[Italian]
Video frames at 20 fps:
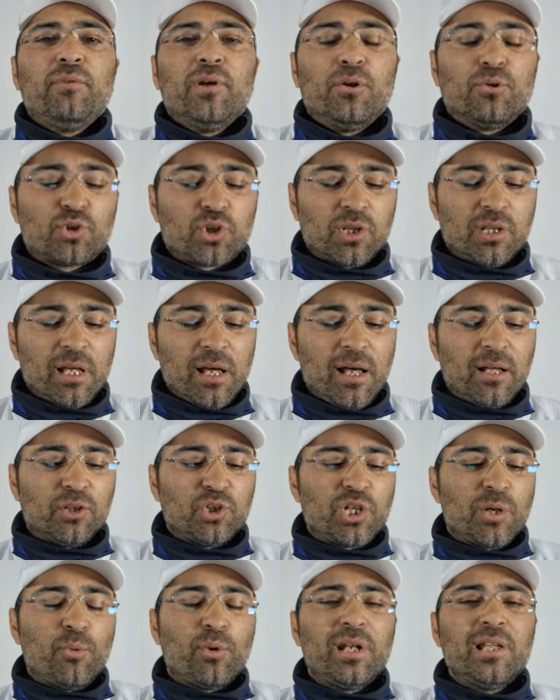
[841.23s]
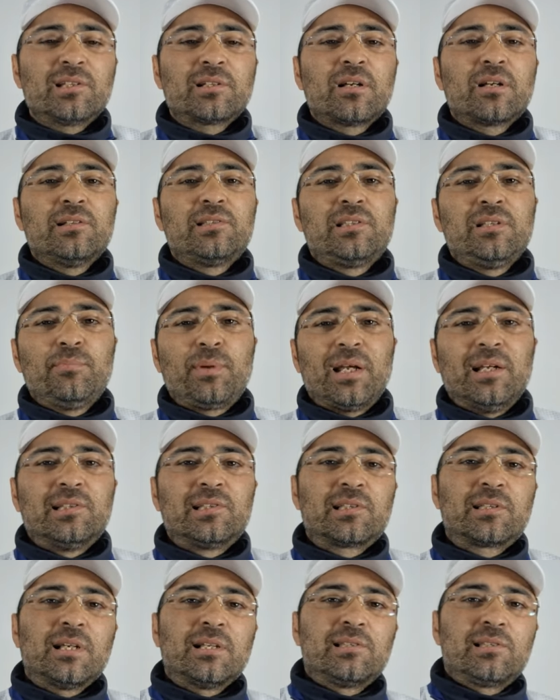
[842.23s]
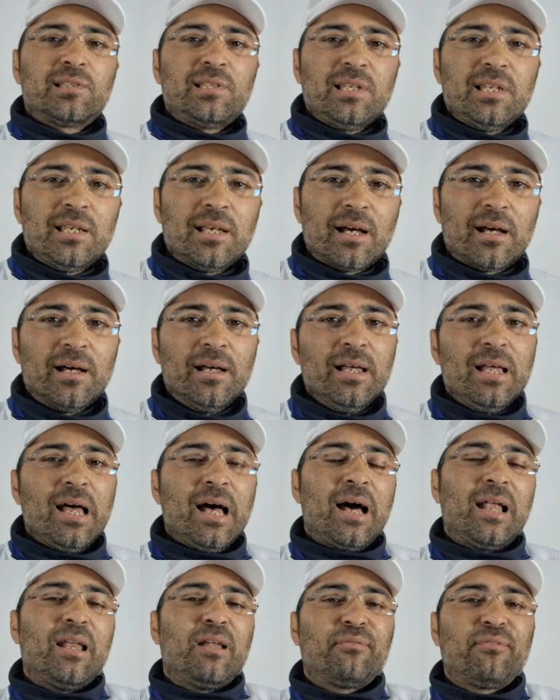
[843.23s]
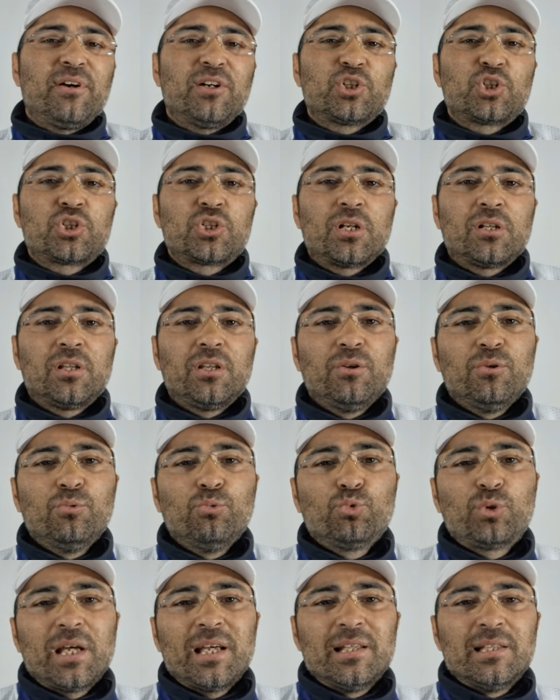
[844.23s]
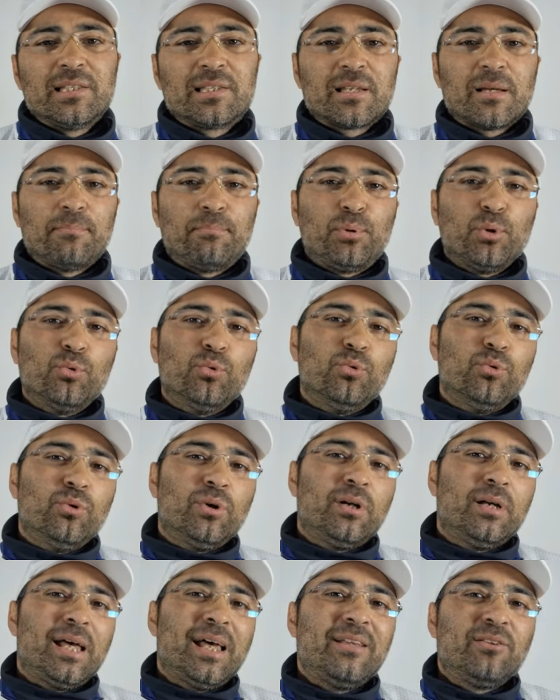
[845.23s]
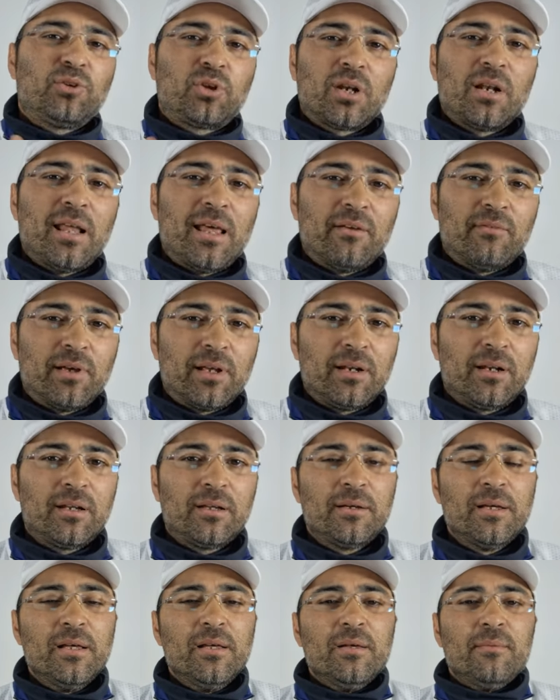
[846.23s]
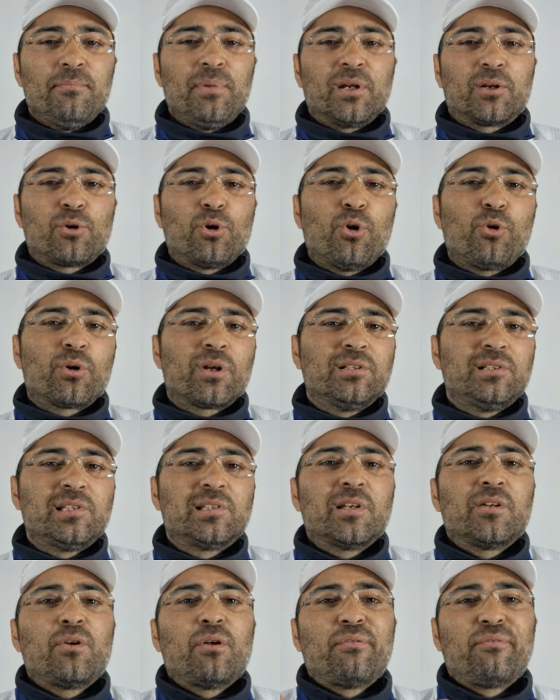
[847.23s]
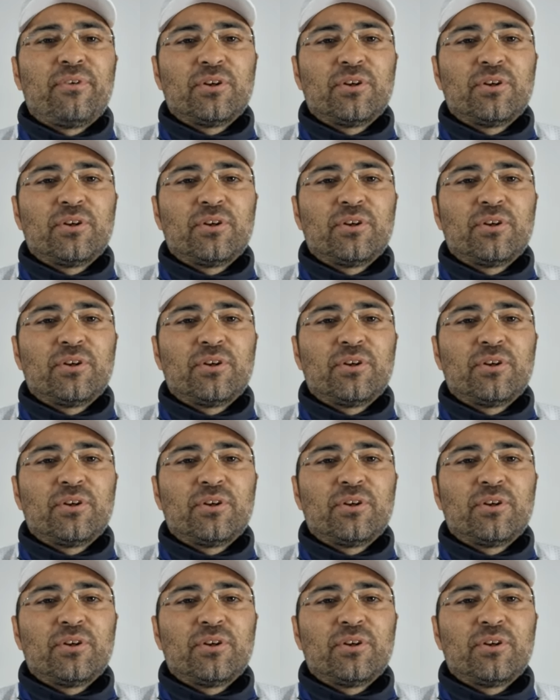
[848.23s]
di velocità, diciamo un'esca che si presta sia alla fascia di utenza più entry level per coloro che si stanno